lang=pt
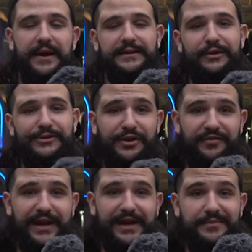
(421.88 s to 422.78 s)
Então, eu estou
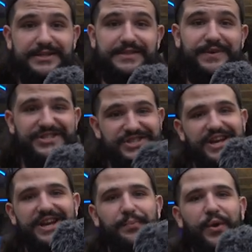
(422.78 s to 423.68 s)
vindo aqui me
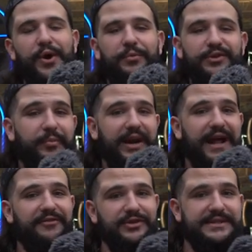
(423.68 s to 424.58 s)
despedir. Muito
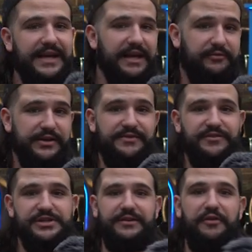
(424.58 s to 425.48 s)
obrigado a você que viu esse
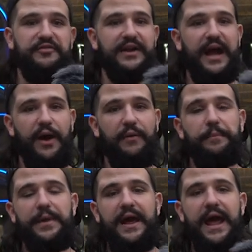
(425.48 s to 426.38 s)
vídeo até o final.
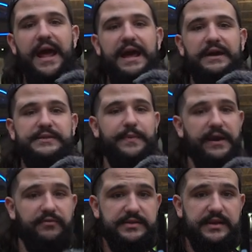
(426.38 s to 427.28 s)
É,
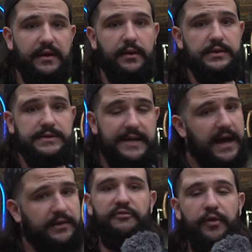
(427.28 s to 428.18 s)
espero que você tenha
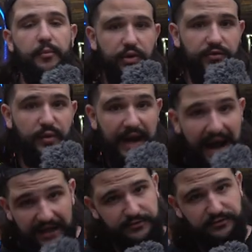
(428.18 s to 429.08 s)
gostado. Foi muito
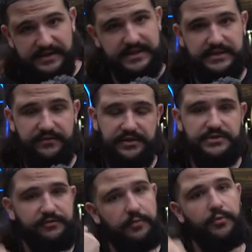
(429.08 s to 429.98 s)
irado fazer esse
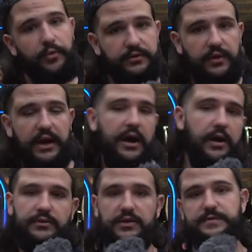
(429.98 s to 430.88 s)
vídeo, foi muito
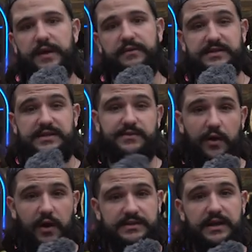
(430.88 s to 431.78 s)
legal. Então, espero que vocês
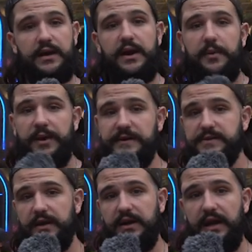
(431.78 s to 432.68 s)
gostem porque isso
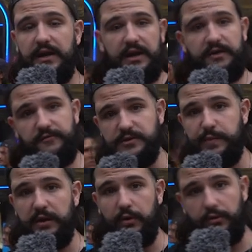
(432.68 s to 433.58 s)
daqui é incrível. Eu
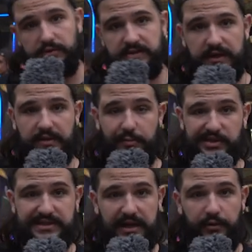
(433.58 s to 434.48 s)
espero que eu consiga ter
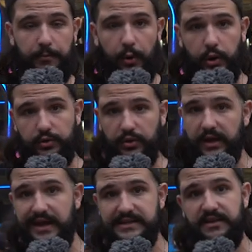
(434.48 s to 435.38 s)
mostrado um pouco do
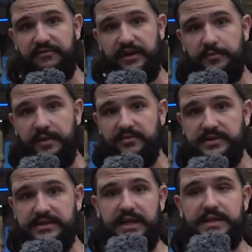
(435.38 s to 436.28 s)
que é esse evento para
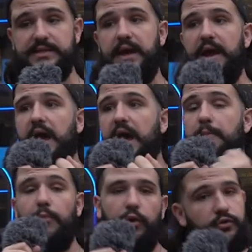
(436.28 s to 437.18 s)
vocês. É
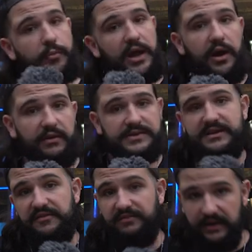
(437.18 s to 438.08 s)
muito melhor
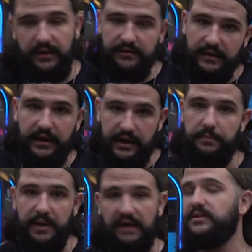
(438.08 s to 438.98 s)
você vir até aqui
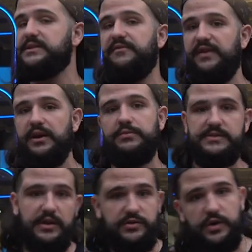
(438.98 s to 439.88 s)
para você ver com
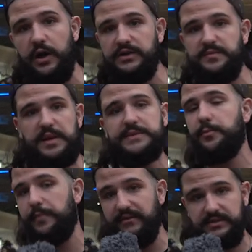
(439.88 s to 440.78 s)
seus olhos mesmo,
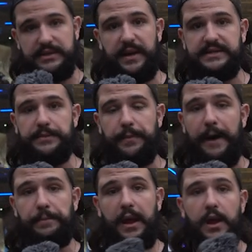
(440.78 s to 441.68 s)
para você
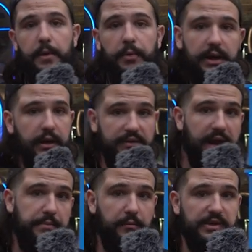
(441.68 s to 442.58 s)
participar, porque não
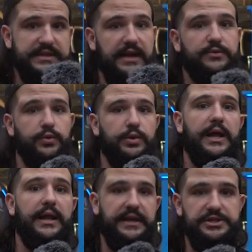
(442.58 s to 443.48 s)
dá para mostrar tudo
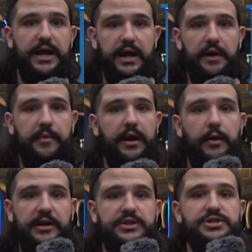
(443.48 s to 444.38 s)
na lente da câmera
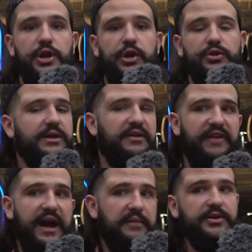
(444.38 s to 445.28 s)
realmente. Toda a
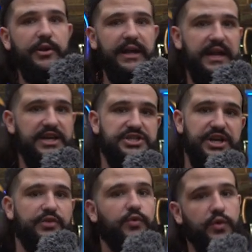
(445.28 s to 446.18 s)
vibe, toda a
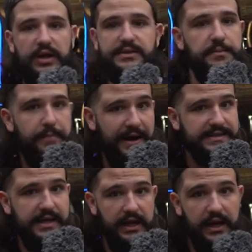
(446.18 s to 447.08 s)
energia, tudo que se
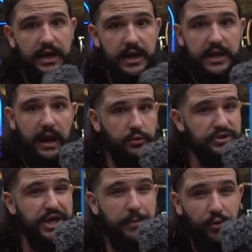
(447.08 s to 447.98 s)
passa aqui. É um
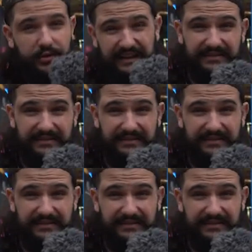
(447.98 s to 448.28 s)
dia muito